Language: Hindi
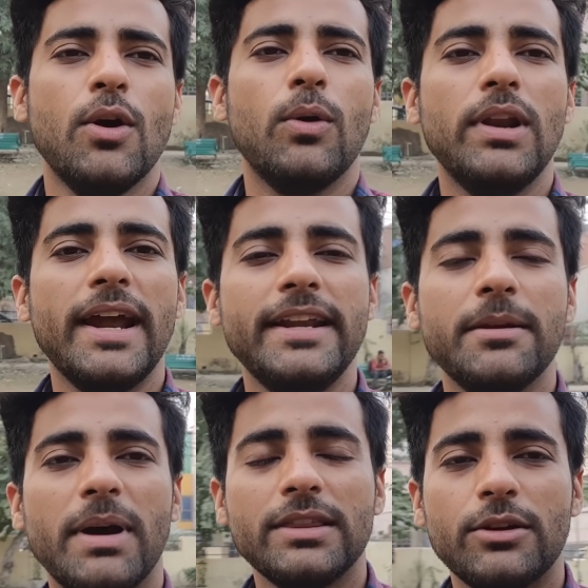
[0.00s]
और लाइट की
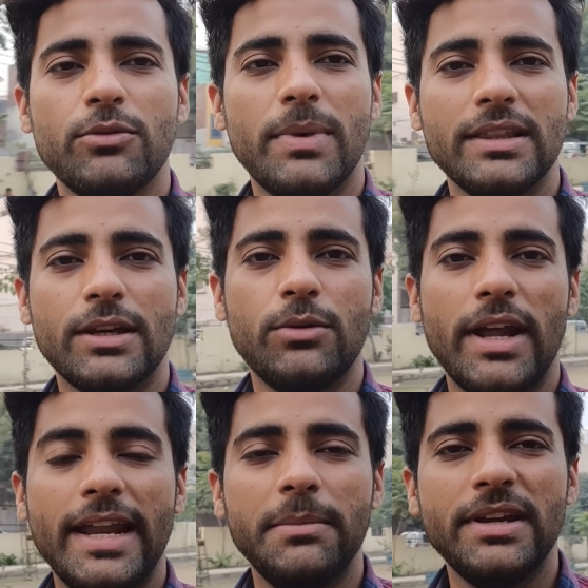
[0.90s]
बात करूँ बात करूँ
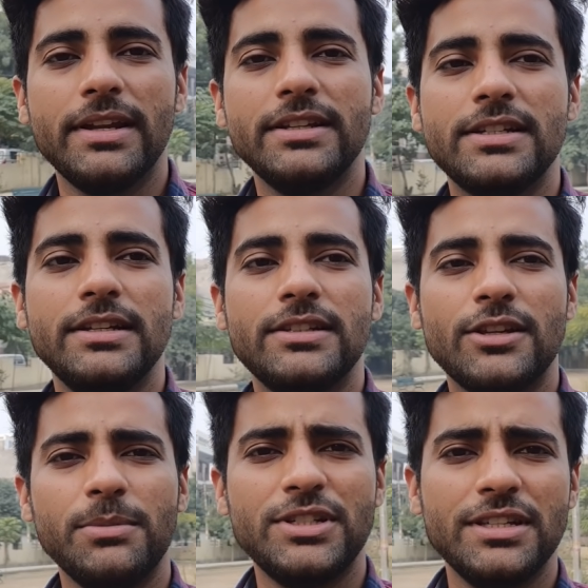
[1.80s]
डायनेमिक रेंज की
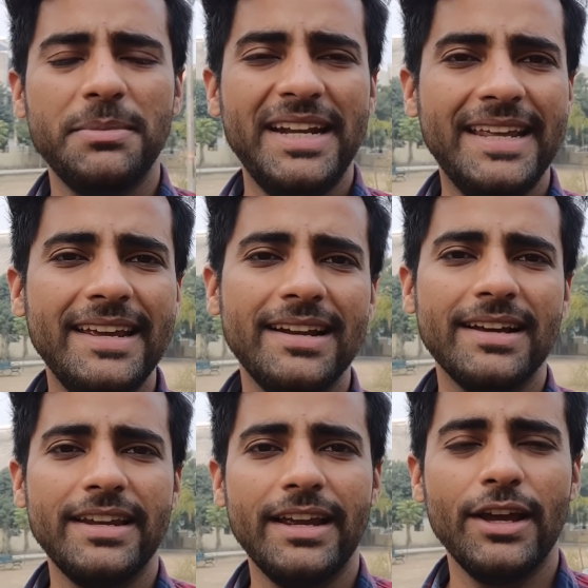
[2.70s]
सब चीज़ अभी ठीक
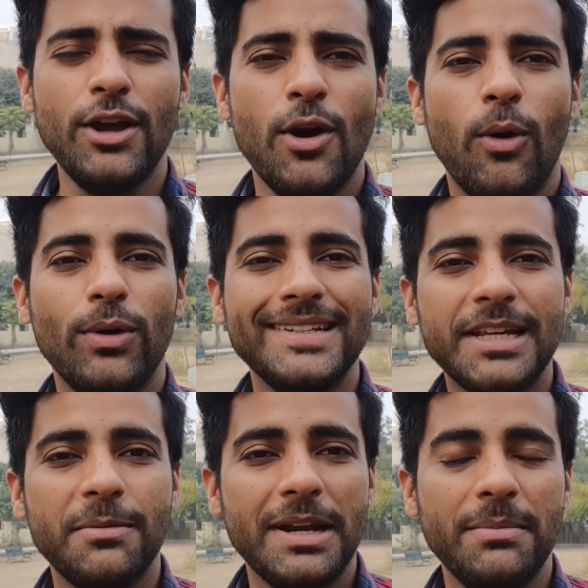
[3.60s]
लग रही है और
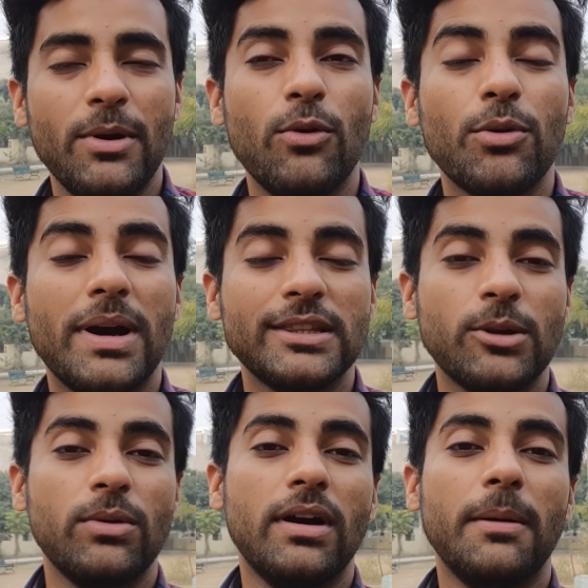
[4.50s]
इसके बारे में और बात
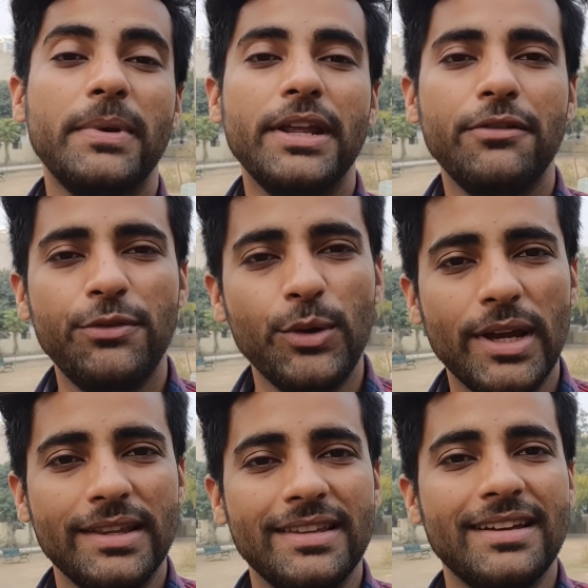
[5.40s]
करूँगा अपने रिव्यू के
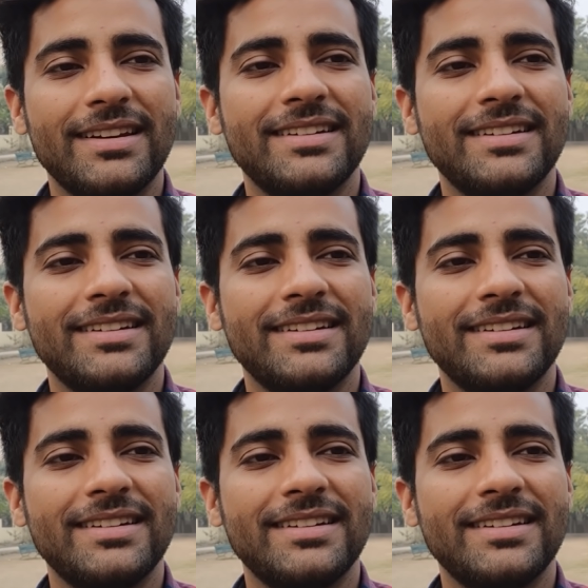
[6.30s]
अंदर